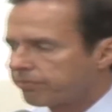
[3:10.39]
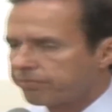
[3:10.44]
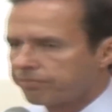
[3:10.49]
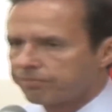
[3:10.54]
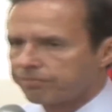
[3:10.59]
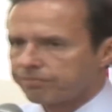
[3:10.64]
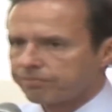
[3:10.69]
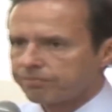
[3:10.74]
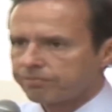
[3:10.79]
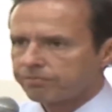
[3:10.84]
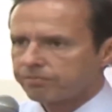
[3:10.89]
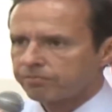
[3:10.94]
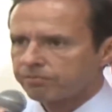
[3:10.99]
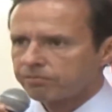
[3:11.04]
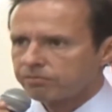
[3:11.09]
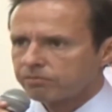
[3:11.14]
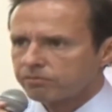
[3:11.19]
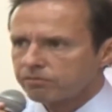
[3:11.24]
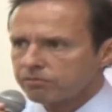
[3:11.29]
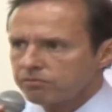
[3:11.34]
hasta
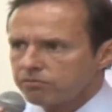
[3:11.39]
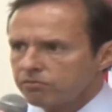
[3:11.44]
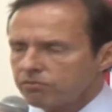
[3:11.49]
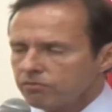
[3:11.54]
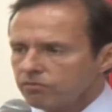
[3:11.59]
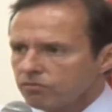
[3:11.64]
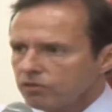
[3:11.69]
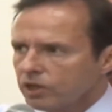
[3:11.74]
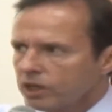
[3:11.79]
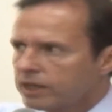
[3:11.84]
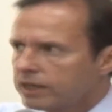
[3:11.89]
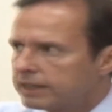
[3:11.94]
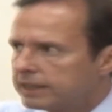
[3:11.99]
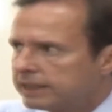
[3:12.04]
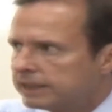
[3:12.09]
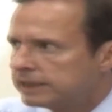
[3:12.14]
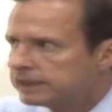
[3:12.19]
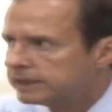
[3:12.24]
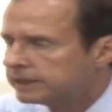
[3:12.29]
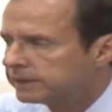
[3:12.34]
que Tuto
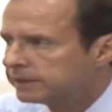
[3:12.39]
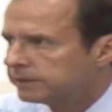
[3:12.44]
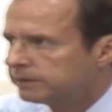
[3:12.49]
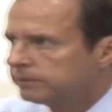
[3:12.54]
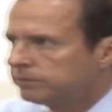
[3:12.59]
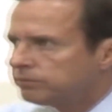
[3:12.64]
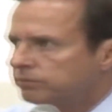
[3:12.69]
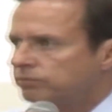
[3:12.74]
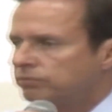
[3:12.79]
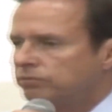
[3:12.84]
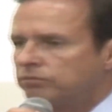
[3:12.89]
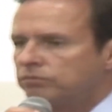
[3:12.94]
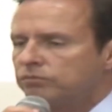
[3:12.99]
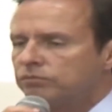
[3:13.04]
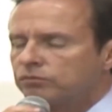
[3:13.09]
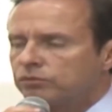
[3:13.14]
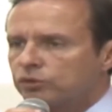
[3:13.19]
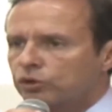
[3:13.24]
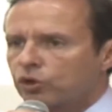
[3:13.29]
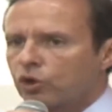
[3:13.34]
Quiroga, imagínense
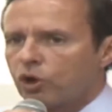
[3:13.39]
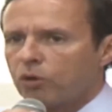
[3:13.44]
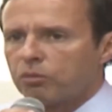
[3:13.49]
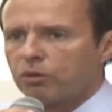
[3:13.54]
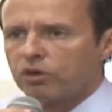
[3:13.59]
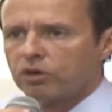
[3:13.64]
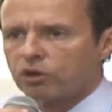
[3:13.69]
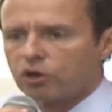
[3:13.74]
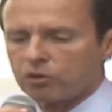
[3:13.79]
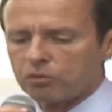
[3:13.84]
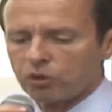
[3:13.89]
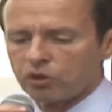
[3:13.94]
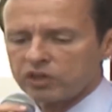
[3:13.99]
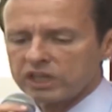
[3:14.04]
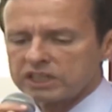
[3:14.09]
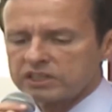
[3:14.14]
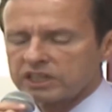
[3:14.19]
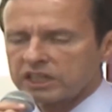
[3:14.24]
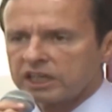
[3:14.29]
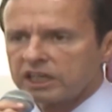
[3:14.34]
quién, Tuto
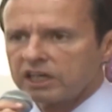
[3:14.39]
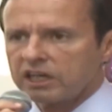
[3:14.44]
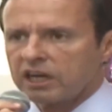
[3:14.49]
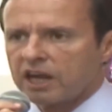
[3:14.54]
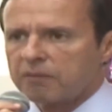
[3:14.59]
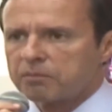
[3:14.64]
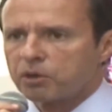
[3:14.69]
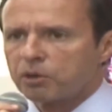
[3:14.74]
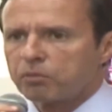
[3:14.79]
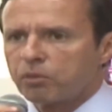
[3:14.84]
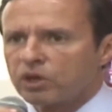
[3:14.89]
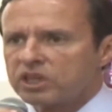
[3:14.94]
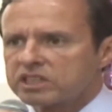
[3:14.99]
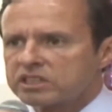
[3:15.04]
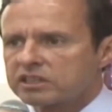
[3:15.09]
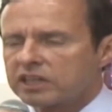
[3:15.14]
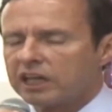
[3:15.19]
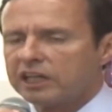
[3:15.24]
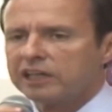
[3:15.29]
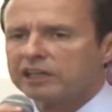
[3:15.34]
un
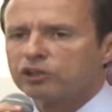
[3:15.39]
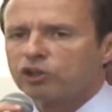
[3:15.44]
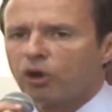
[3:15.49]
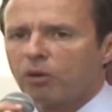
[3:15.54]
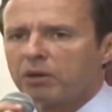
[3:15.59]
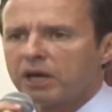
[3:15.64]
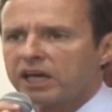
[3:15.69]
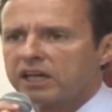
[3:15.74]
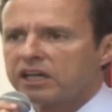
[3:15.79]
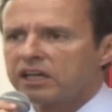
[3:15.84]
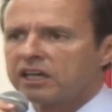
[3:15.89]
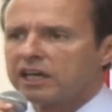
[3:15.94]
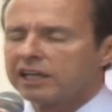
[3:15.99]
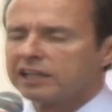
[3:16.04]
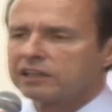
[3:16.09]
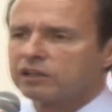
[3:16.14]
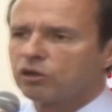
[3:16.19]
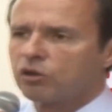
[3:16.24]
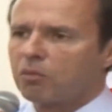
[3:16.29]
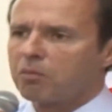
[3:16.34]
diputado, era
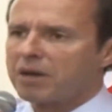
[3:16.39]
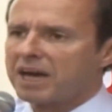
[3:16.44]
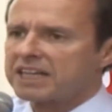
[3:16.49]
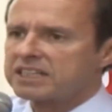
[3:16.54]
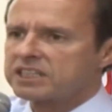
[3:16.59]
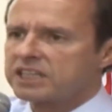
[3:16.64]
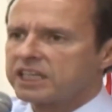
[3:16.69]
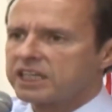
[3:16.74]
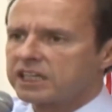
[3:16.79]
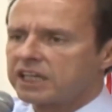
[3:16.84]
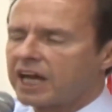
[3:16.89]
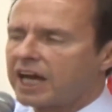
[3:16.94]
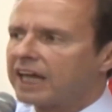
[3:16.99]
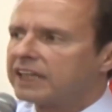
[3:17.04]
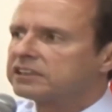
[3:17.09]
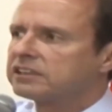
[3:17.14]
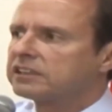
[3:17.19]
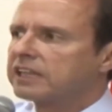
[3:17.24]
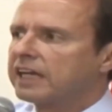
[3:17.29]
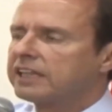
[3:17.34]
senador,
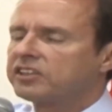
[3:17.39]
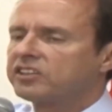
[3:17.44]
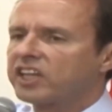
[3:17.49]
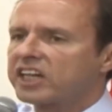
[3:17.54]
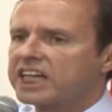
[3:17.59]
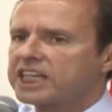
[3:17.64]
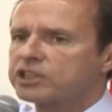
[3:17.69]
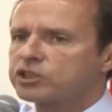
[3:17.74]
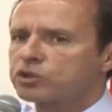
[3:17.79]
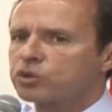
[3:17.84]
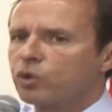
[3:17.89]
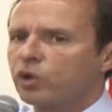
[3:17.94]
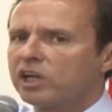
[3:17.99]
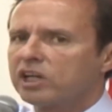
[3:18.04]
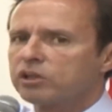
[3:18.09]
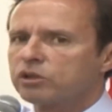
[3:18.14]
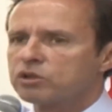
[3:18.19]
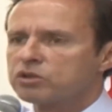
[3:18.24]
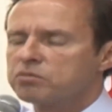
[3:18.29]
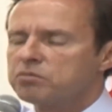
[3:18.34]
alcalde,
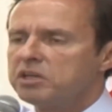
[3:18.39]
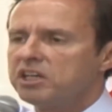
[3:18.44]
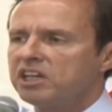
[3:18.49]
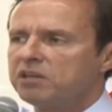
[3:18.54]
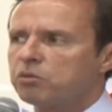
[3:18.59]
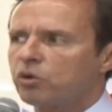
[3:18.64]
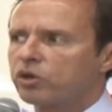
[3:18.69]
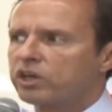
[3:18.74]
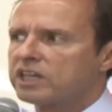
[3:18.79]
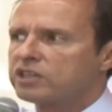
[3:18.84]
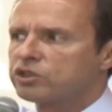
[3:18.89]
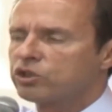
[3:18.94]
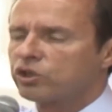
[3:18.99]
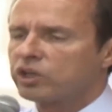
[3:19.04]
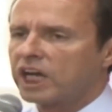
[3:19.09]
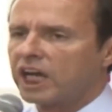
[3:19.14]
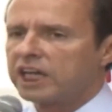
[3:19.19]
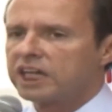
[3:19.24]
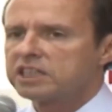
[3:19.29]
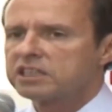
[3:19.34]
no sé,
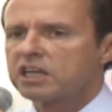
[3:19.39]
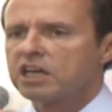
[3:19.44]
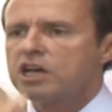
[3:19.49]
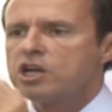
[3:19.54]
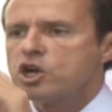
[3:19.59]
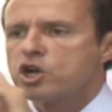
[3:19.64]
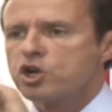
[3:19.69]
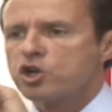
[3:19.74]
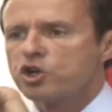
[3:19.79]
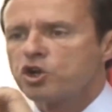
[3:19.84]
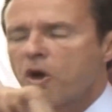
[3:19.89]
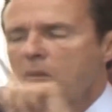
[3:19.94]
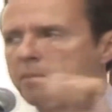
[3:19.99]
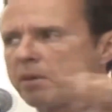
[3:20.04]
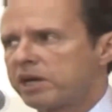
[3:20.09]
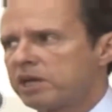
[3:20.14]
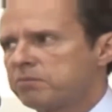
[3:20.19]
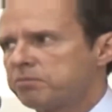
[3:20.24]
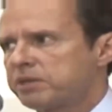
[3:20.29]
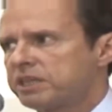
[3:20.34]

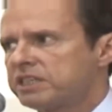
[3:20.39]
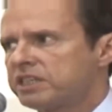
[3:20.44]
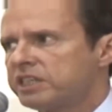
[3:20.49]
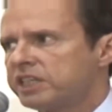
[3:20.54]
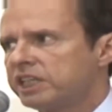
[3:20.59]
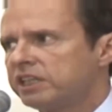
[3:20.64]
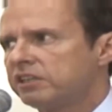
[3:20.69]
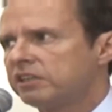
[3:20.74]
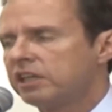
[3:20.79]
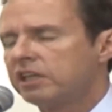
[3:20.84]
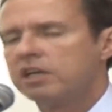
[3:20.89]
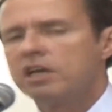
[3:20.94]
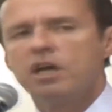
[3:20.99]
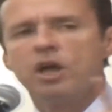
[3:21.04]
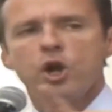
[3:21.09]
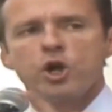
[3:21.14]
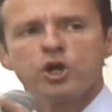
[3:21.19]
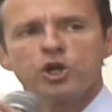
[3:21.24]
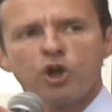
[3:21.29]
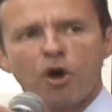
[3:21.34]
Tuto Quiroga,
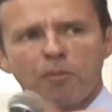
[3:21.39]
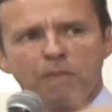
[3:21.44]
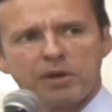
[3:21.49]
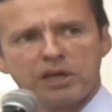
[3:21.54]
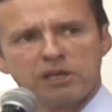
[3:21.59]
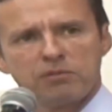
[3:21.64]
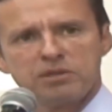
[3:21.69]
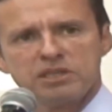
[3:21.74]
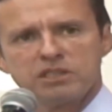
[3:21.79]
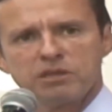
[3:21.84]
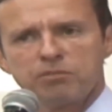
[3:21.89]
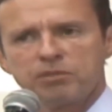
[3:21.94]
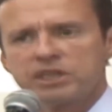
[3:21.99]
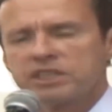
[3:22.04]
en presencia